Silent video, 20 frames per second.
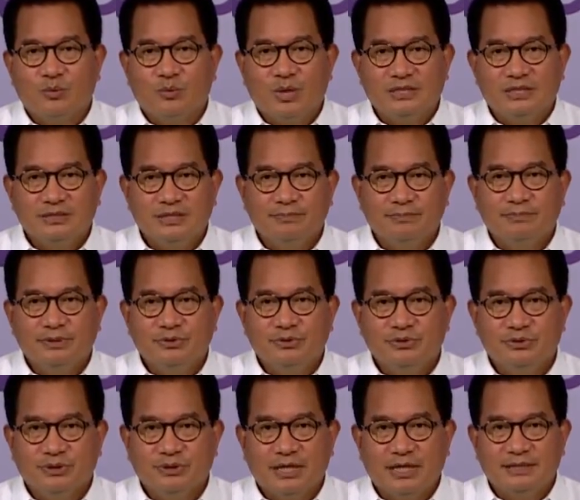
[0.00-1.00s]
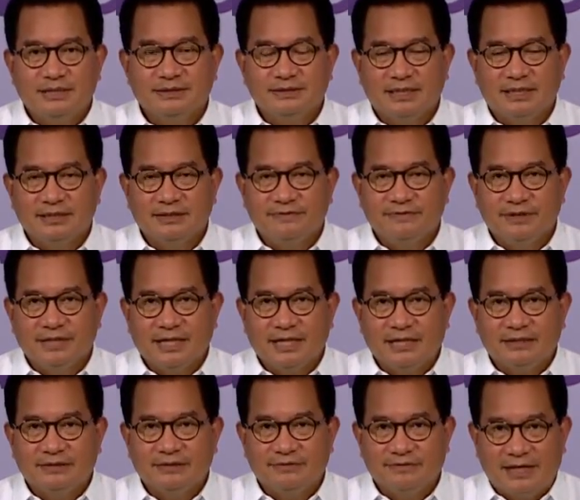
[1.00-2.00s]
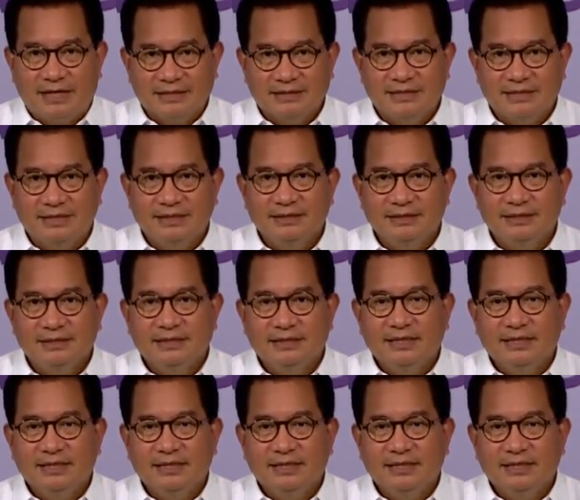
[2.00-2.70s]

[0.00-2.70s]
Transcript: wajib menunjukkan sertifikat vaksin